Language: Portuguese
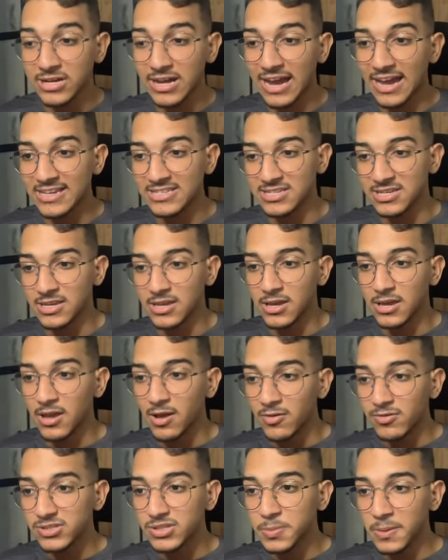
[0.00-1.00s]
Kaisen.
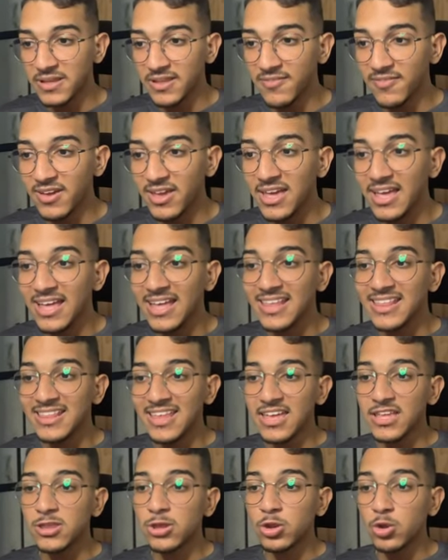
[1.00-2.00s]
Vocês podem ver
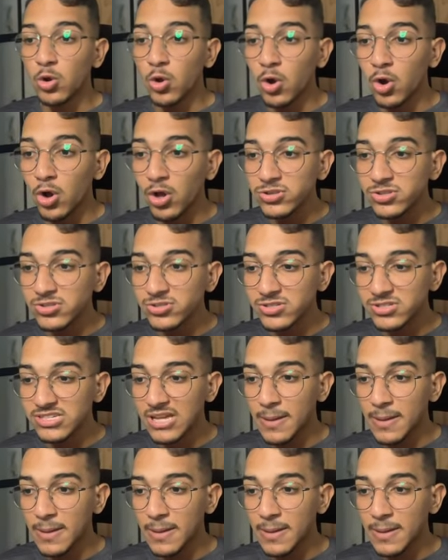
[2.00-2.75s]
tem todos os